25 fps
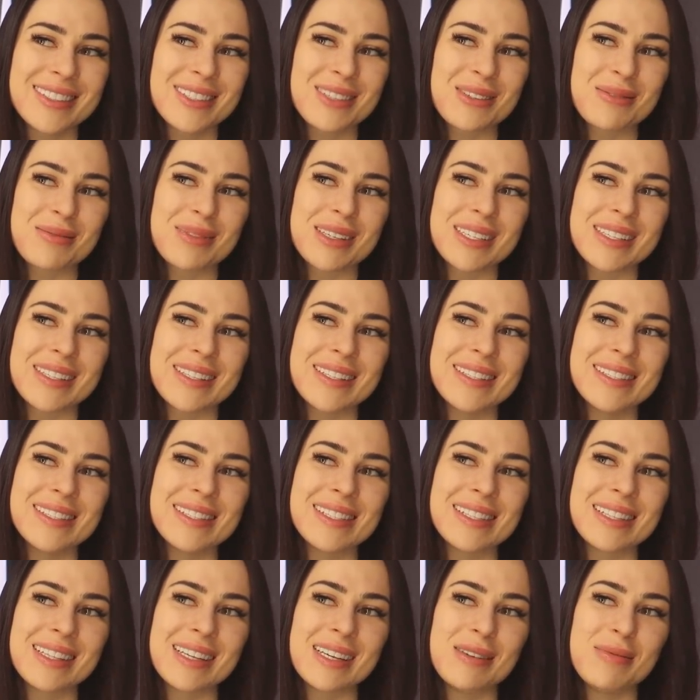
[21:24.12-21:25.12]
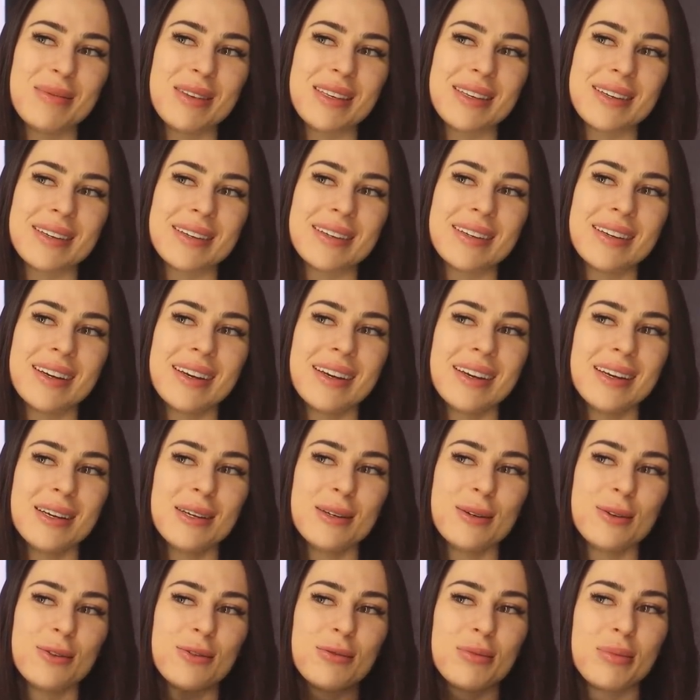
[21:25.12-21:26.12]
чтобы она сняла меня
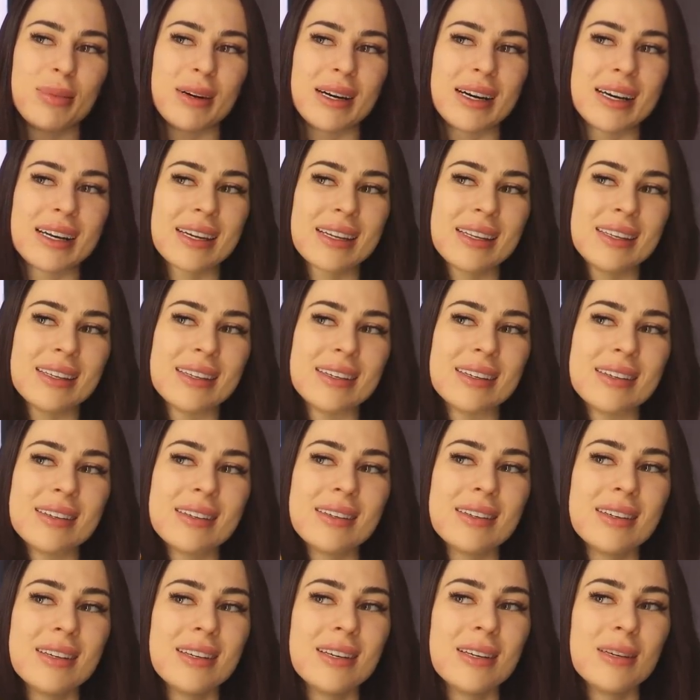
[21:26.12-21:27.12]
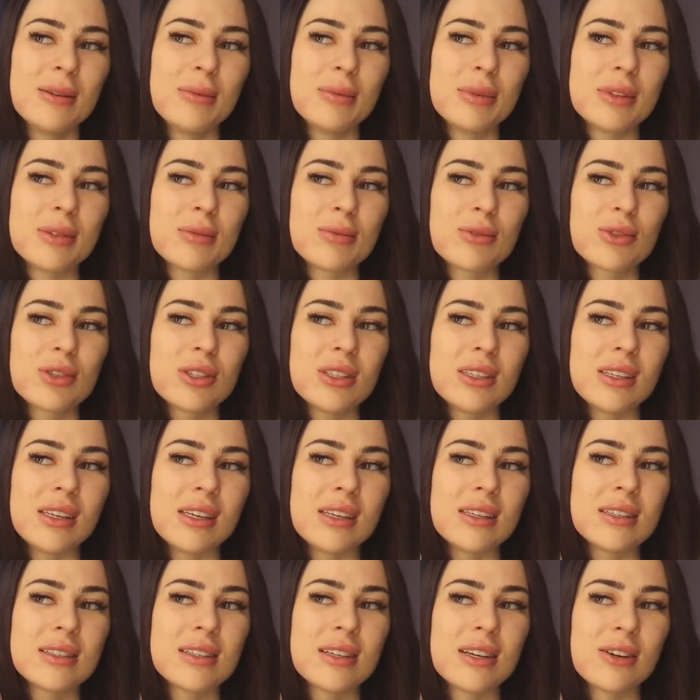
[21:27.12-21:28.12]
в парке потому что я
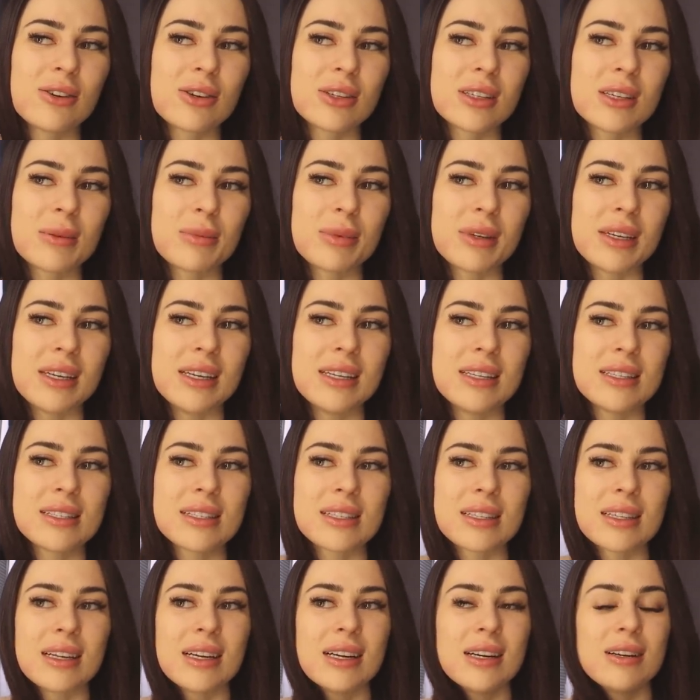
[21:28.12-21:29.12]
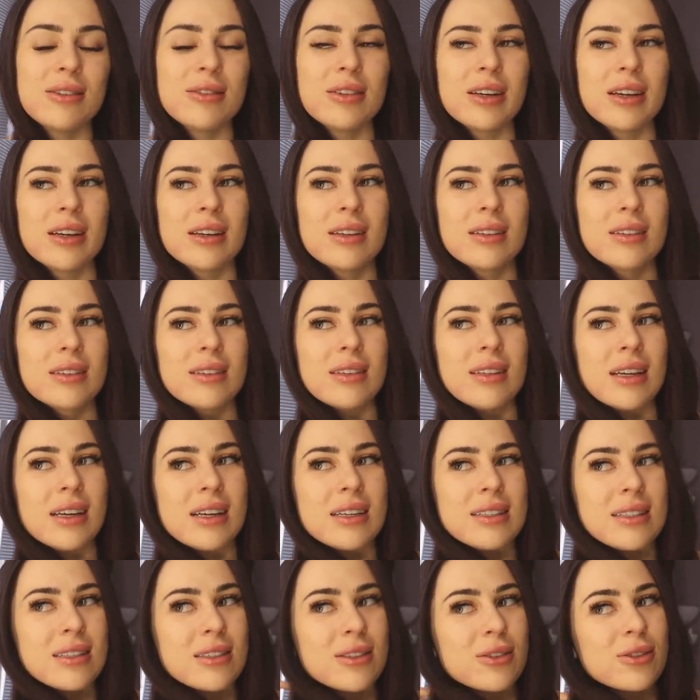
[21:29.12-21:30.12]
не знаю, когда приедет Слава,
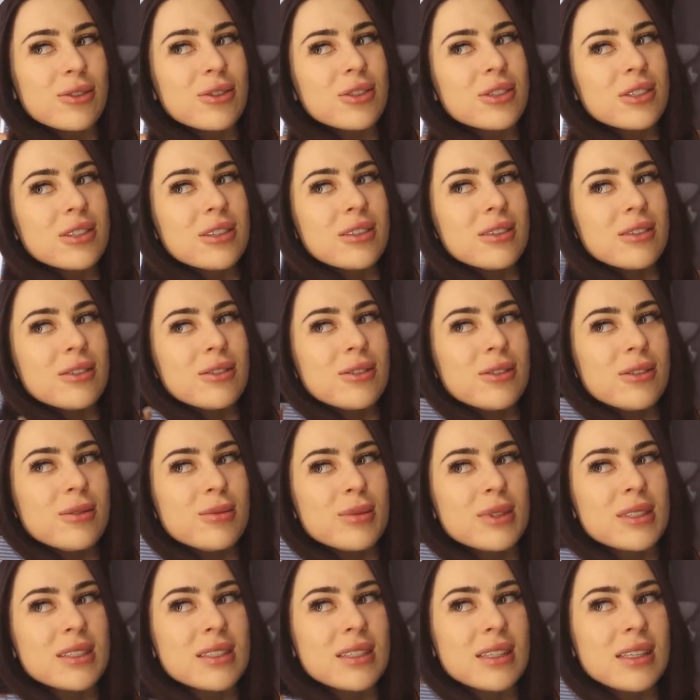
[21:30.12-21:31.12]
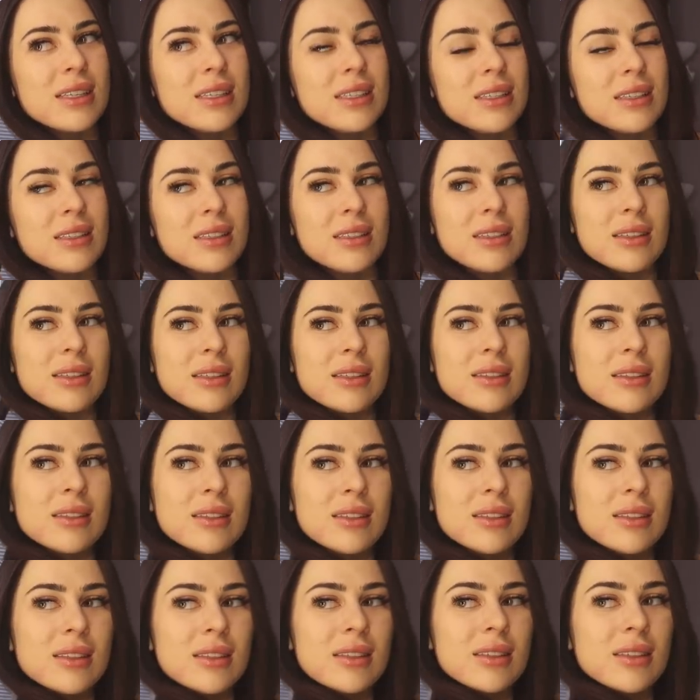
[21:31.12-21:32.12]
Надя тоже не дома занята.
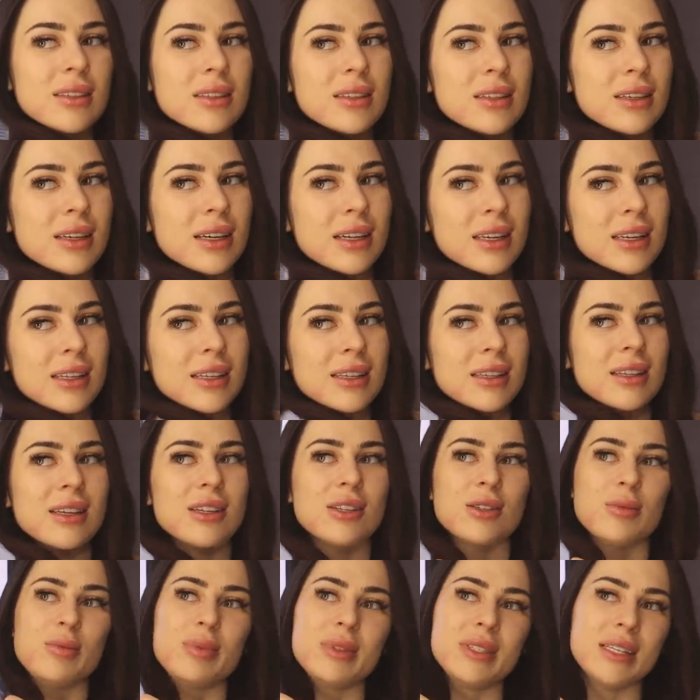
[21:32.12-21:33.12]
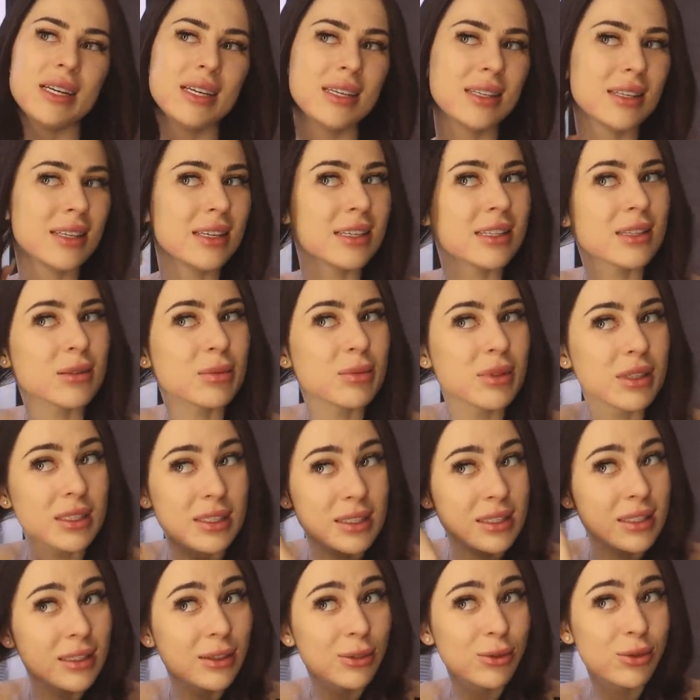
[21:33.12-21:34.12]
Карине даже писать нет
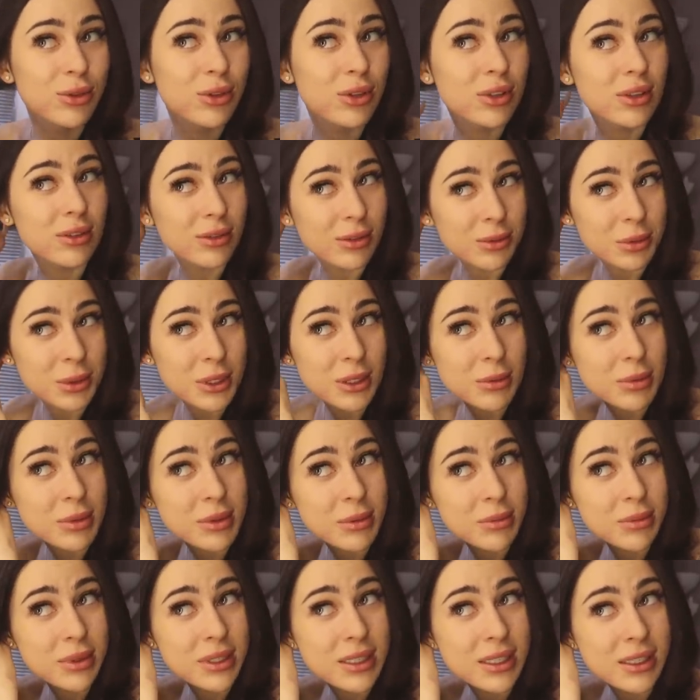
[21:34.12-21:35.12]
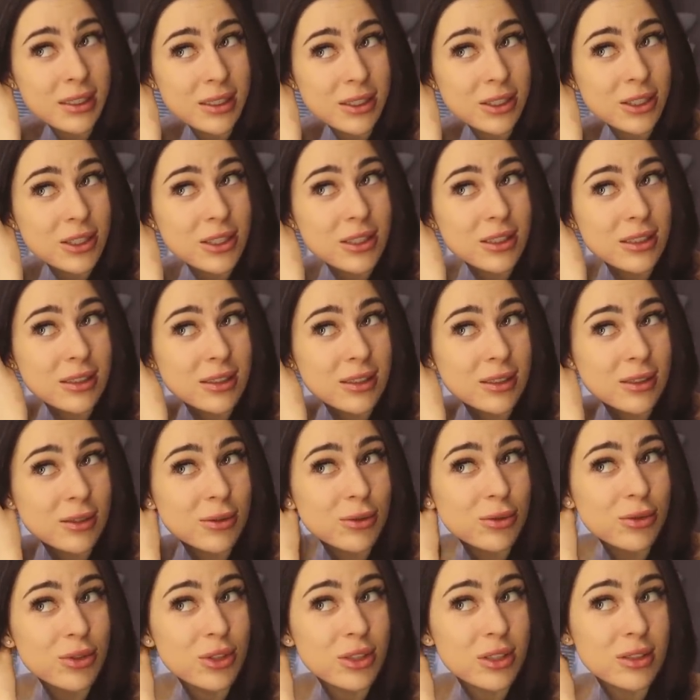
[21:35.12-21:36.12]
смысла, у нее то вообще бесконечно
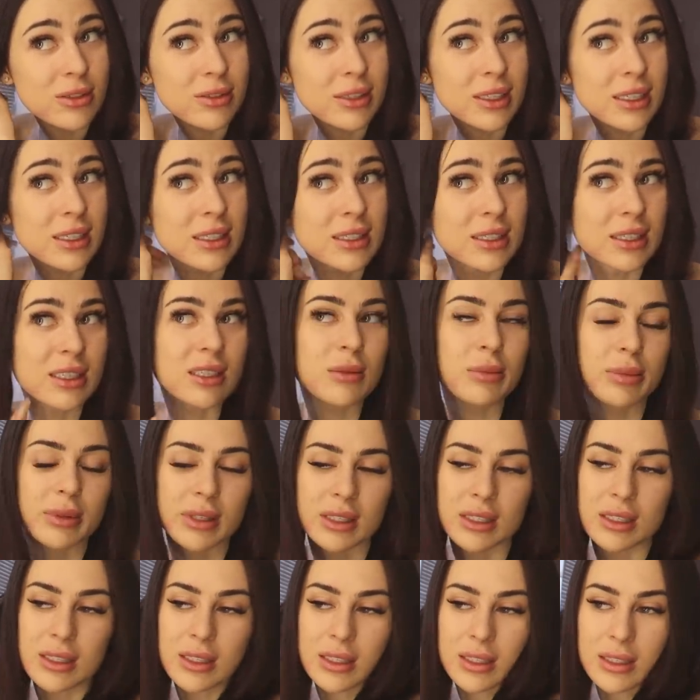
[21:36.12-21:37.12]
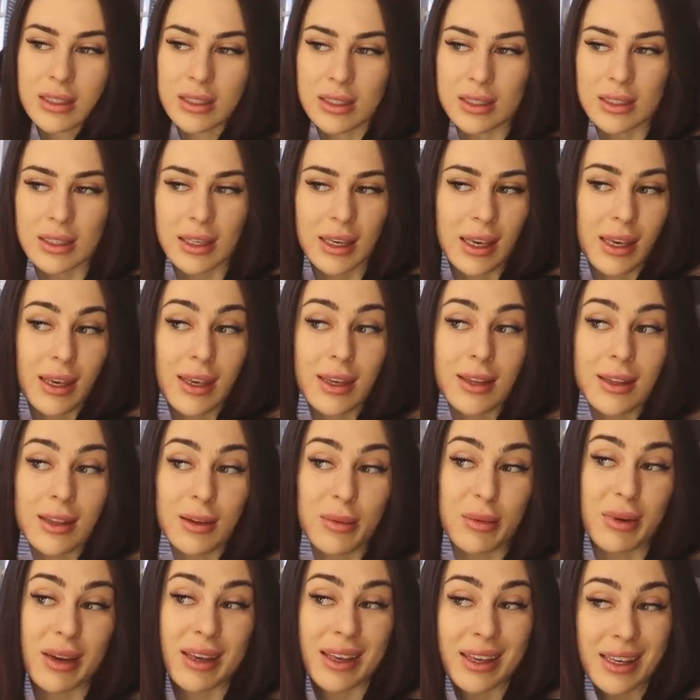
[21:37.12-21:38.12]
куча своих дел, понятное дело, и не до
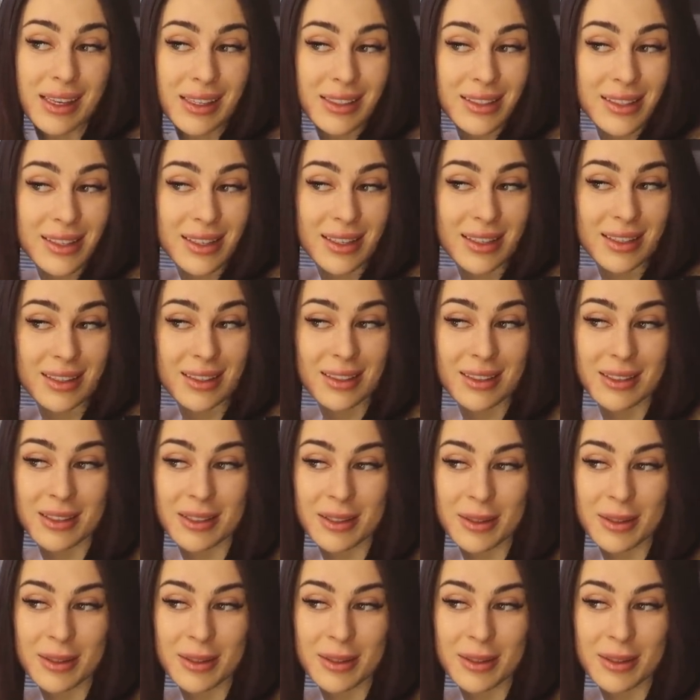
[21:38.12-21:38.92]
моих дел.